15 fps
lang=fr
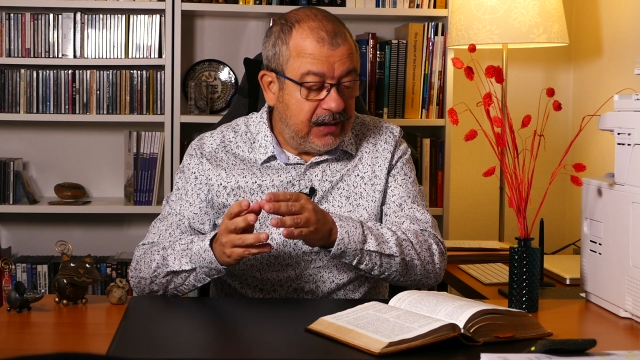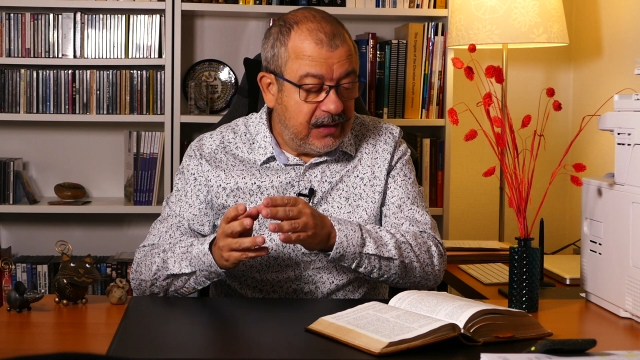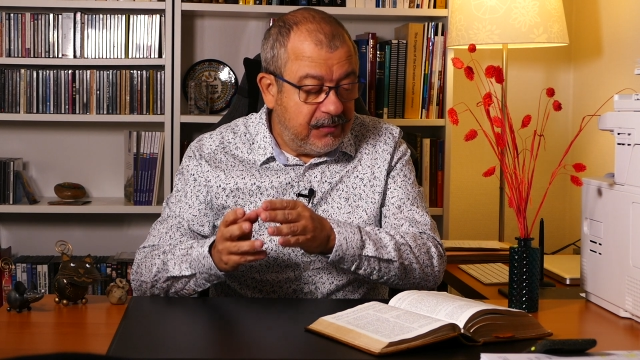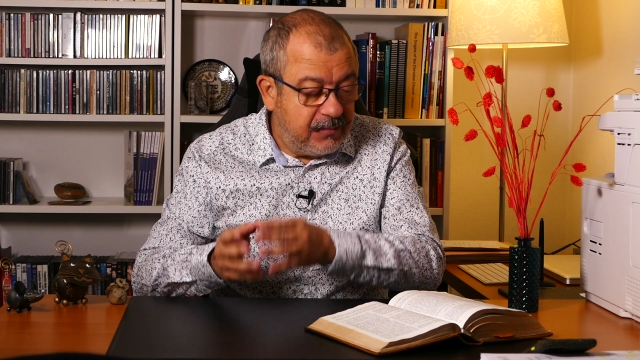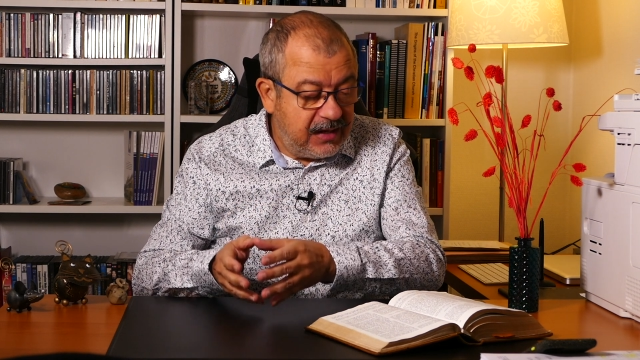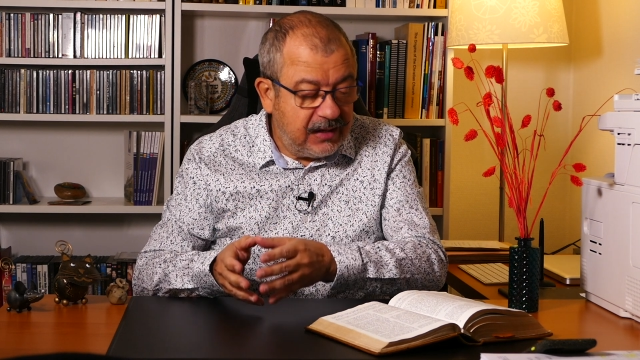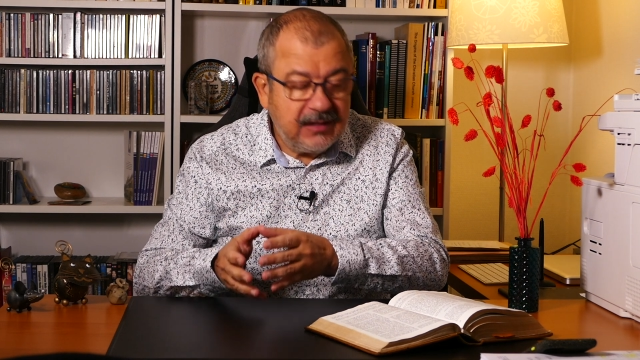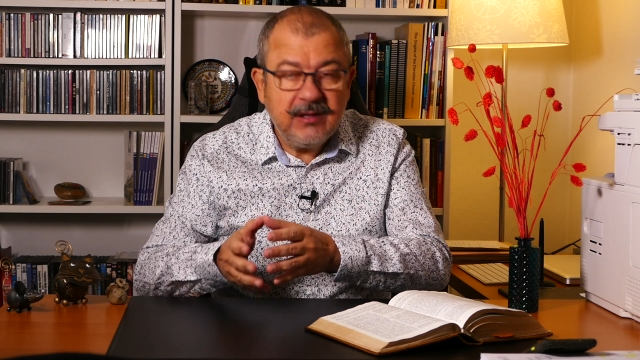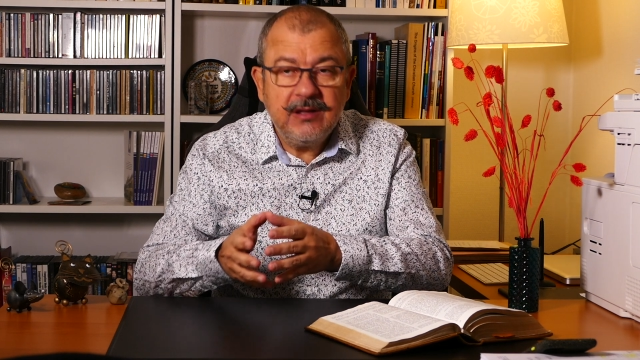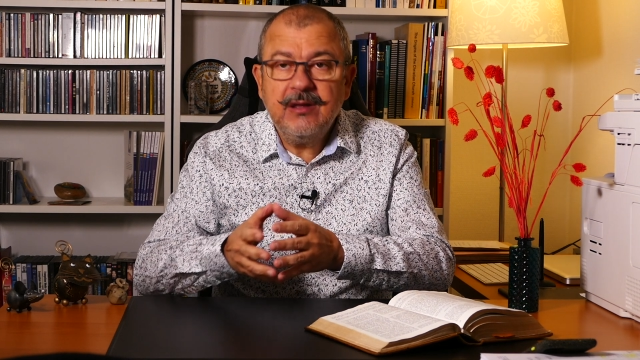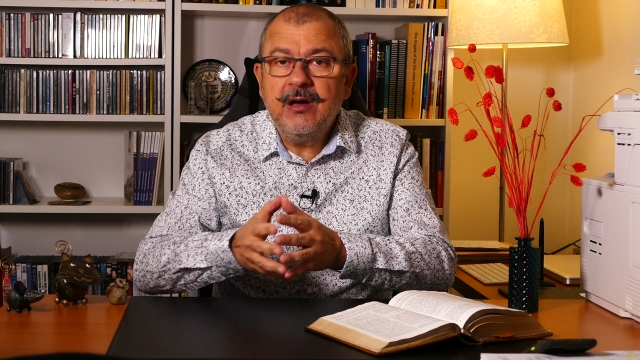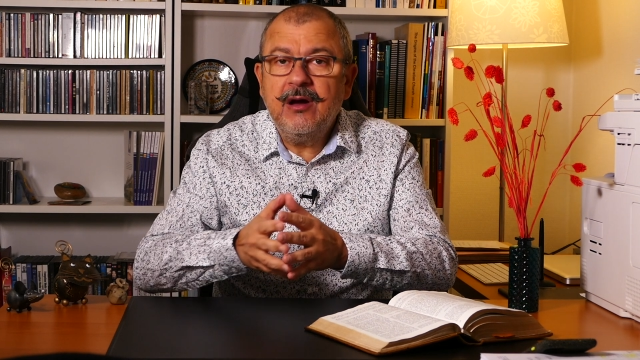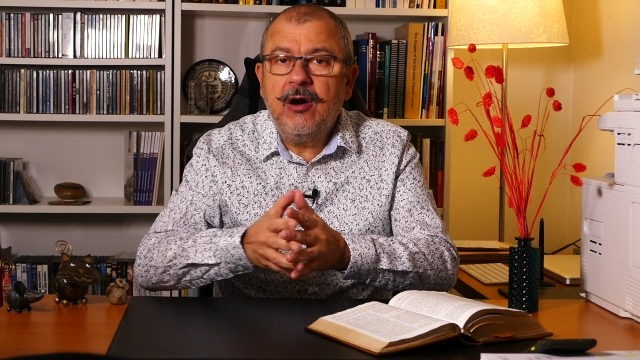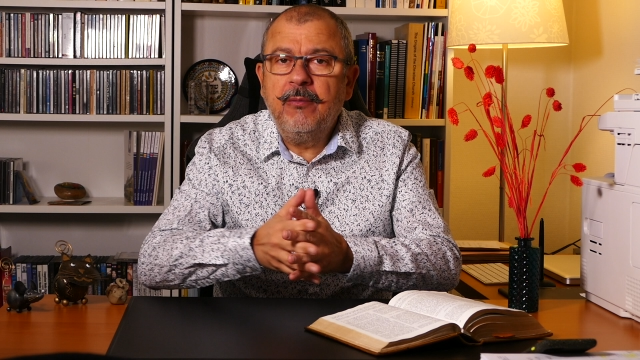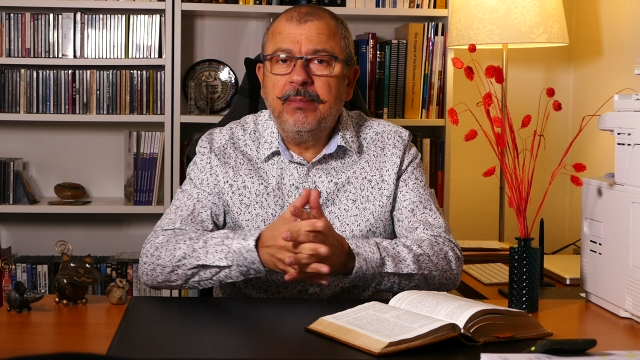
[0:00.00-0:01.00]
les mettre
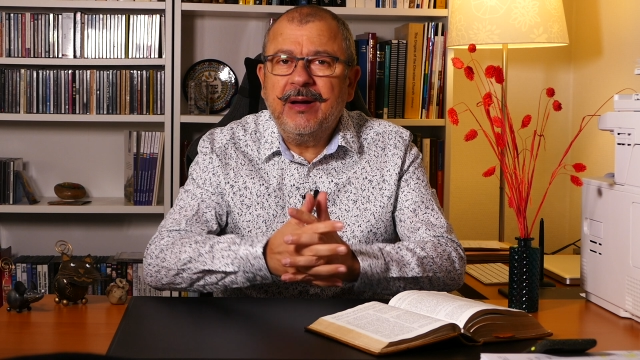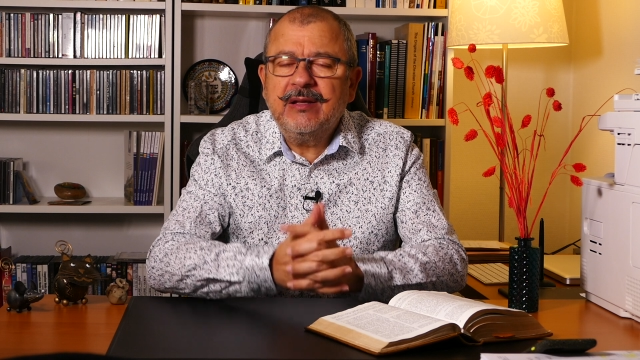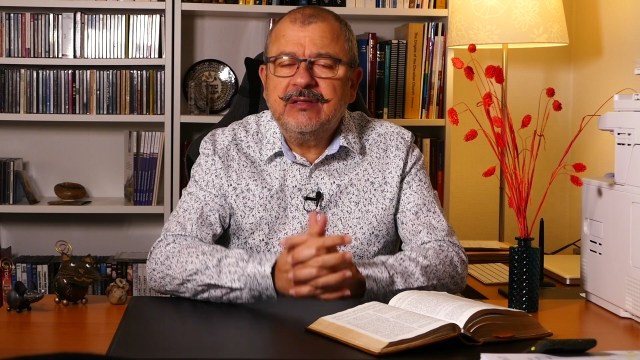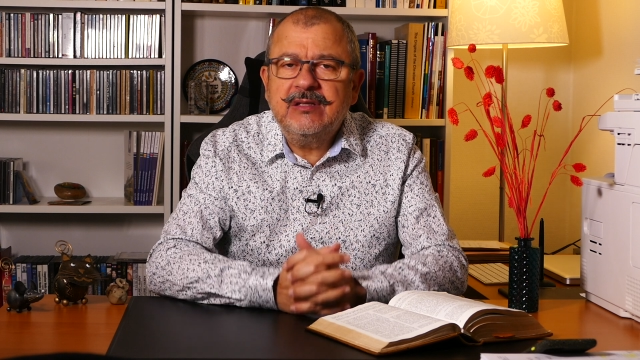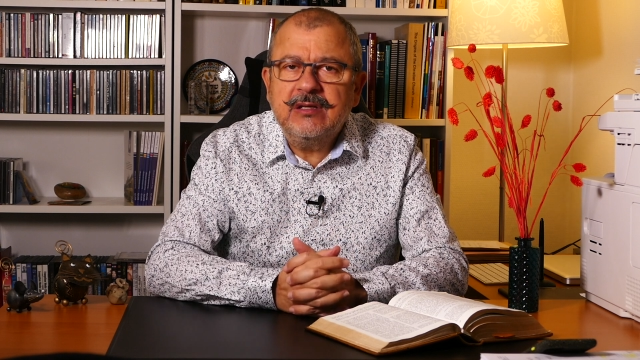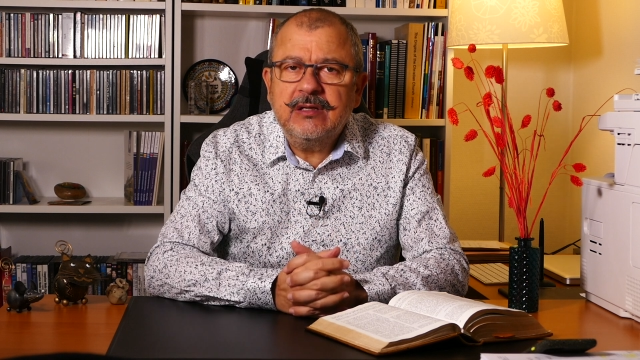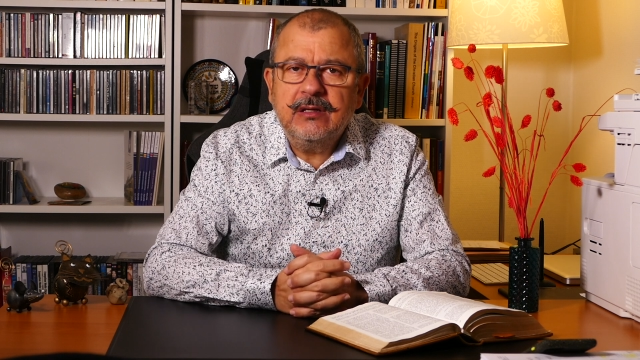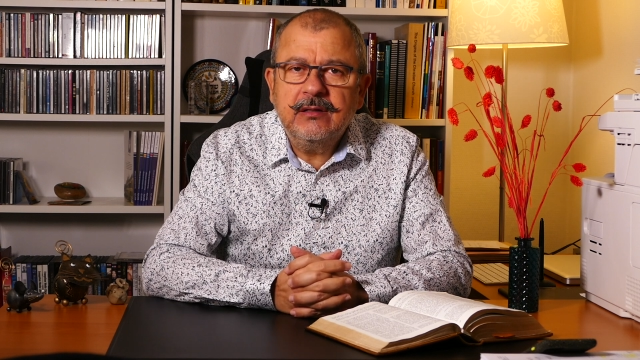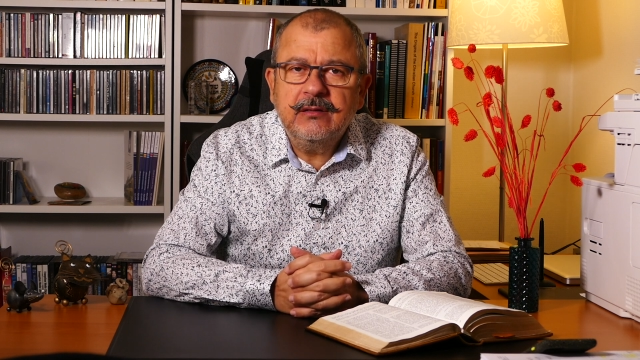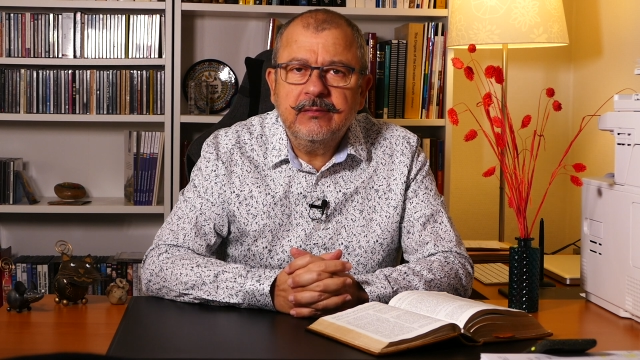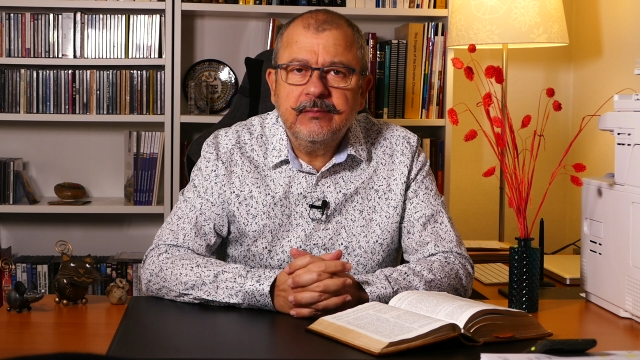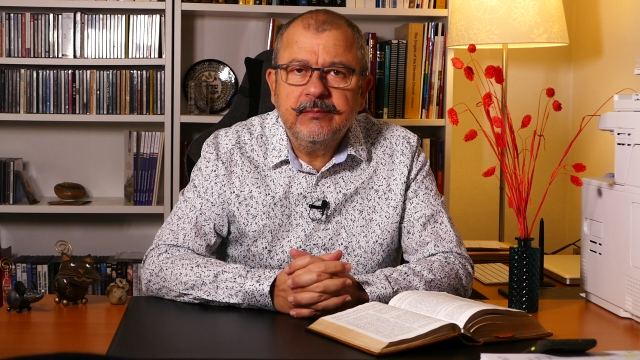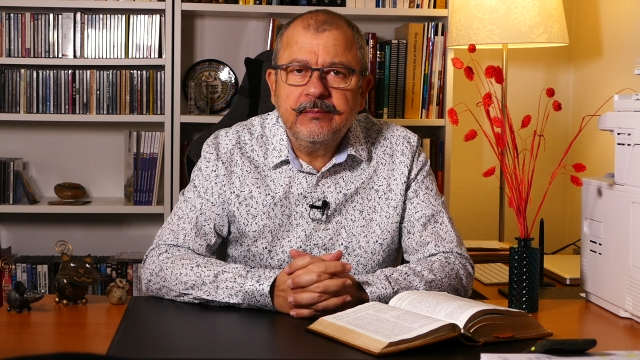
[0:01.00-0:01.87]
en pratique.